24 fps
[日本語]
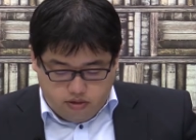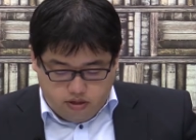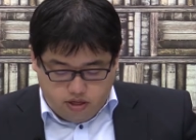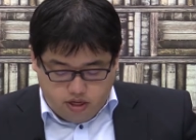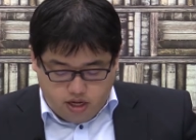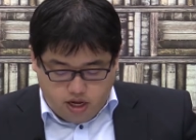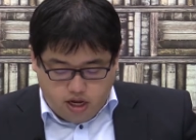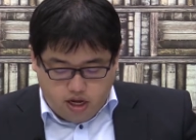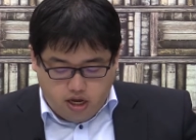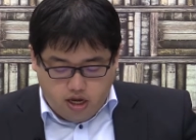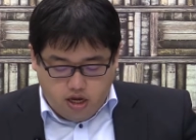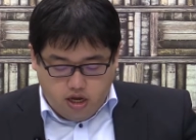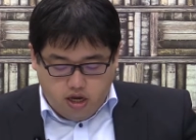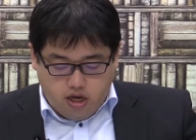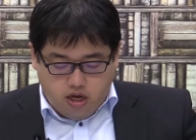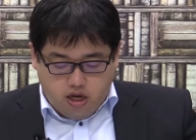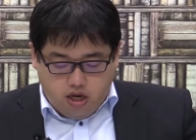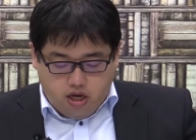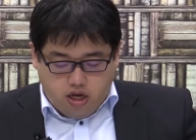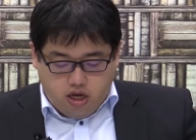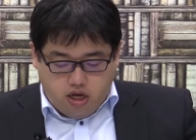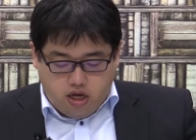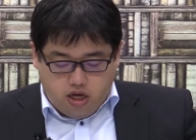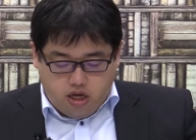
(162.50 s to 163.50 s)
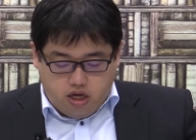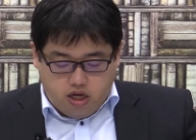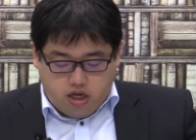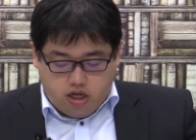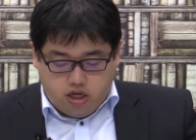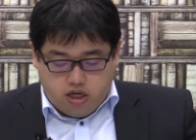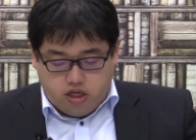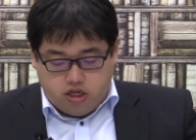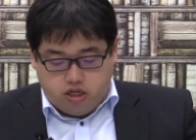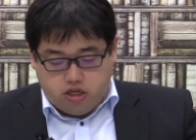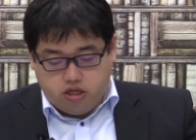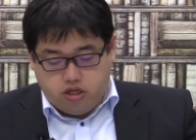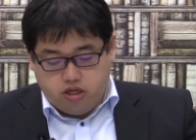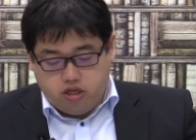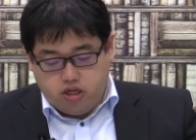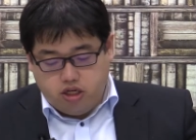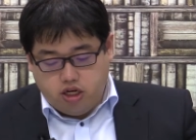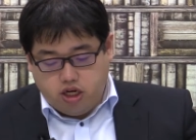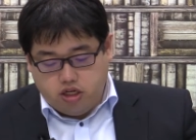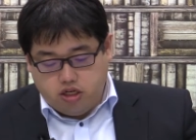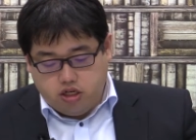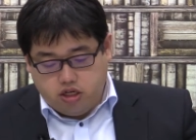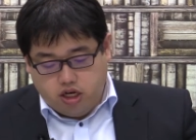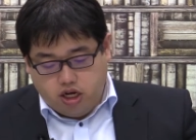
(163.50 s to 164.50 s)
で、えー、数
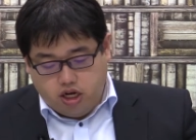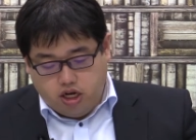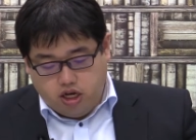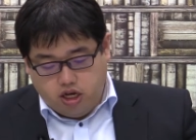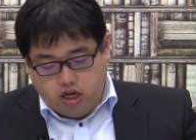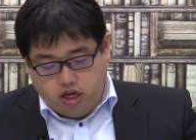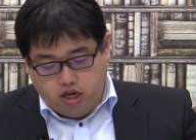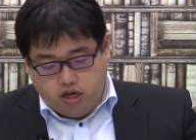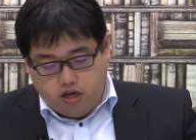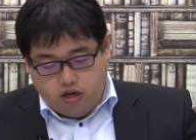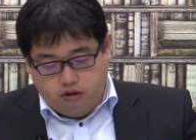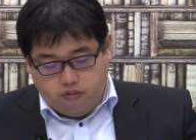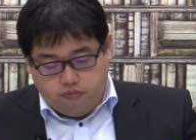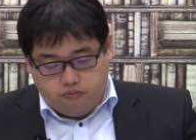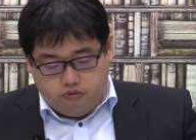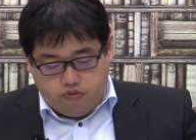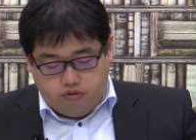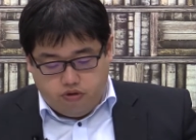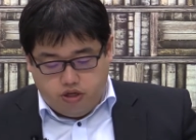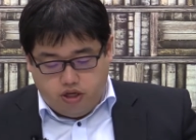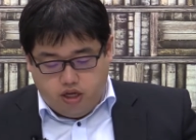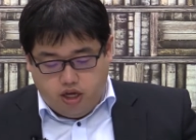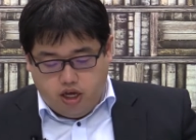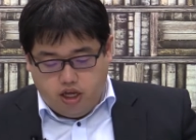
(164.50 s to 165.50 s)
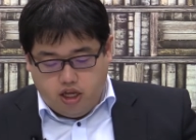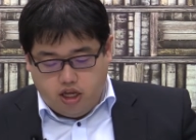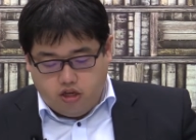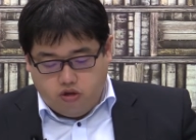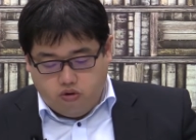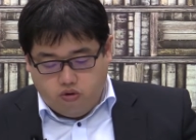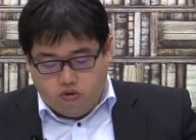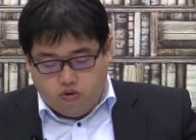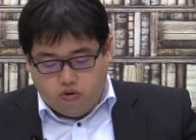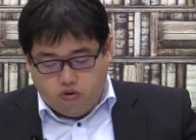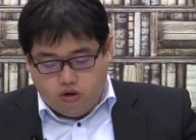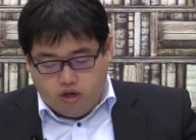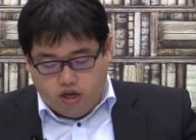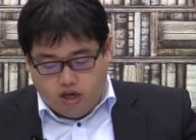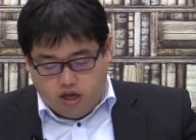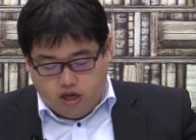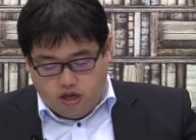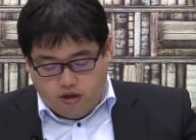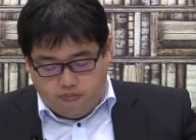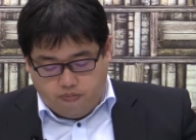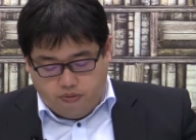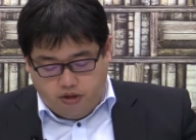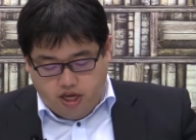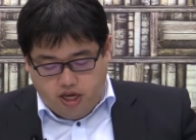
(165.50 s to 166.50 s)
学が、えー、文系だと、
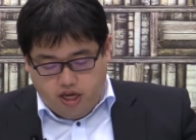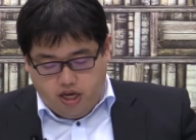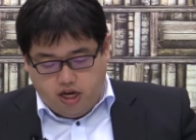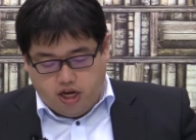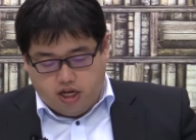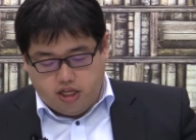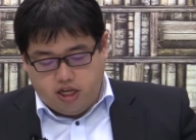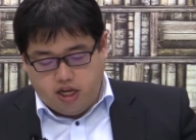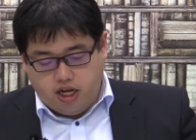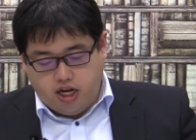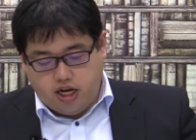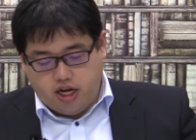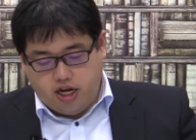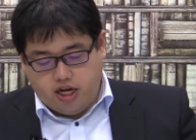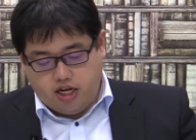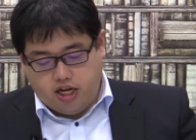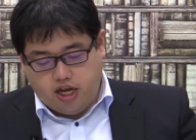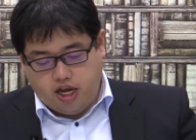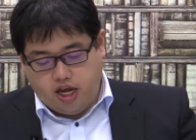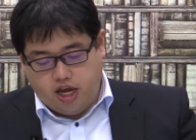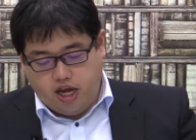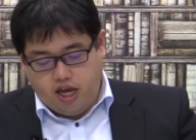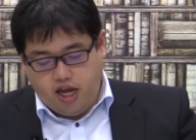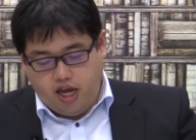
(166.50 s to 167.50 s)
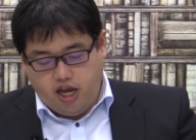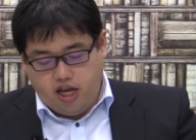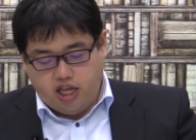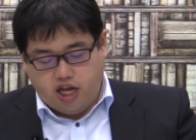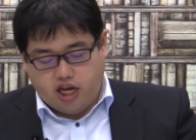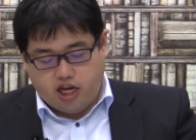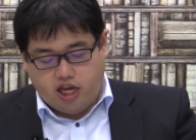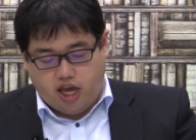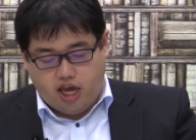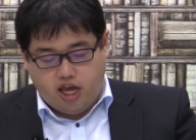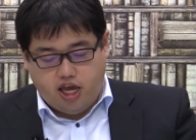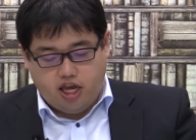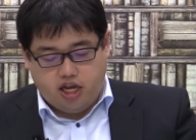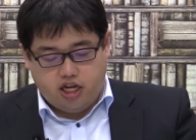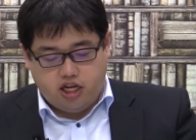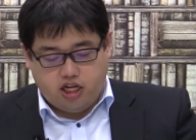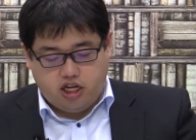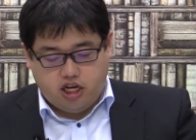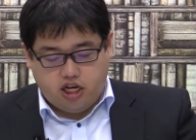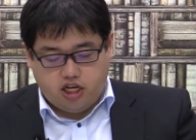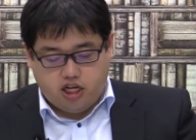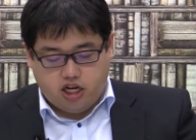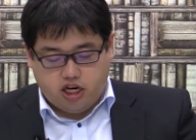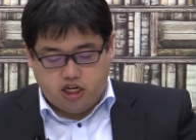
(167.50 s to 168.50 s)
えー、B が出ないで A だけ出
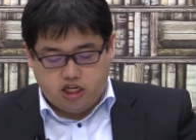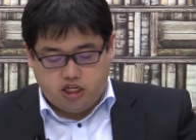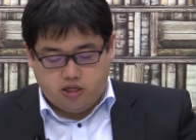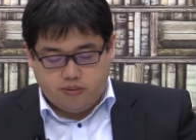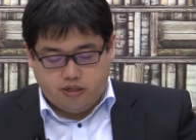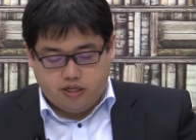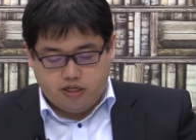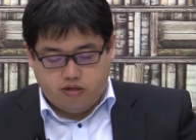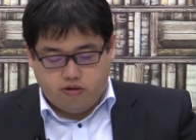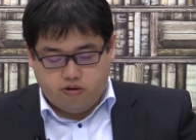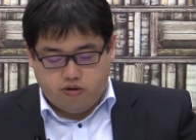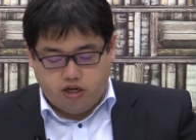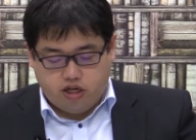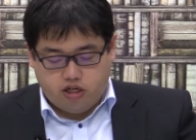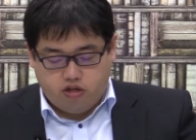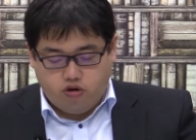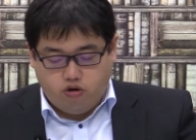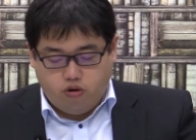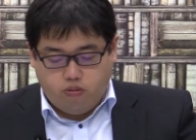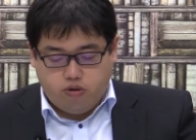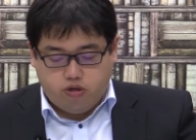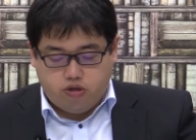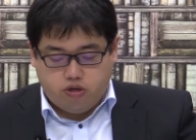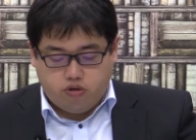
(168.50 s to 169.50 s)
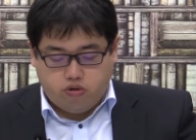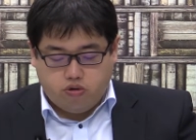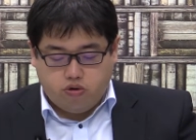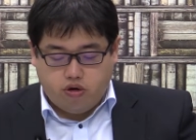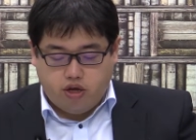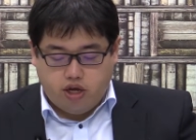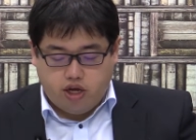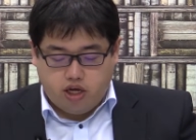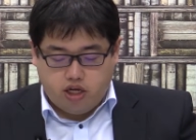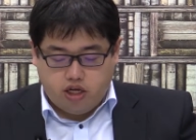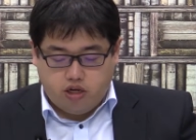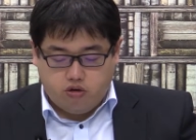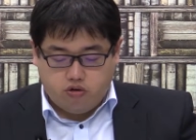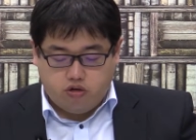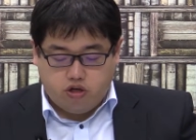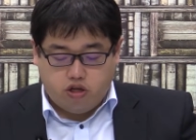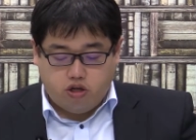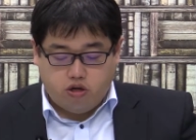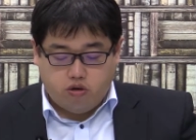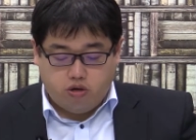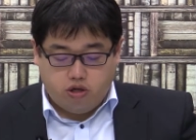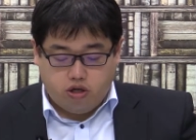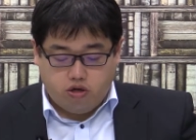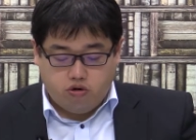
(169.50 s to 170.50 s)
てきたりしますのでそこもちょっと、え気をつけ
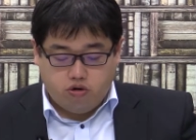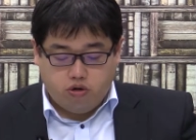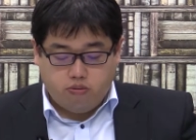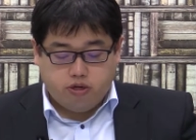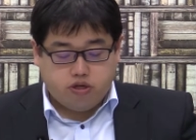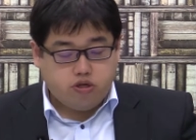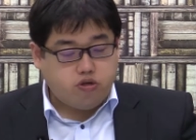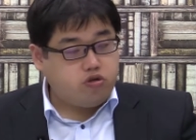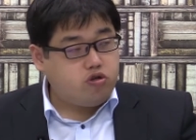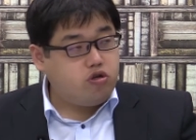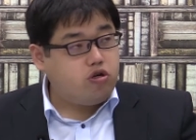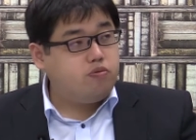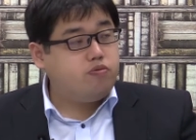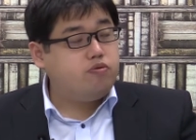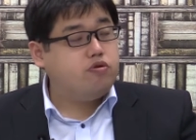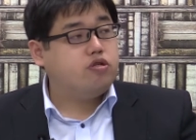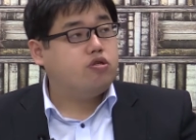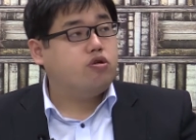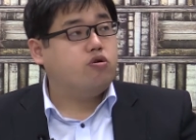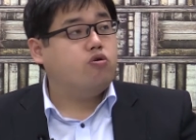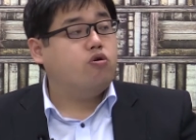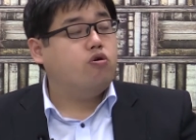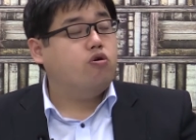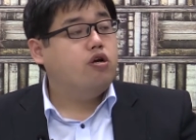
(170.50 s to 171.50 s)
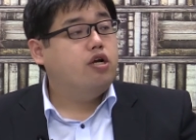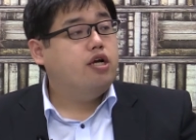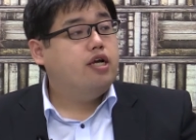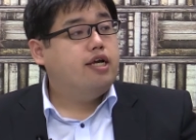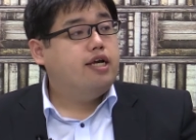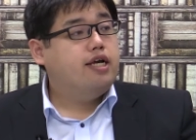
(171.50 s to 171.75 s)
ておきましょうその分その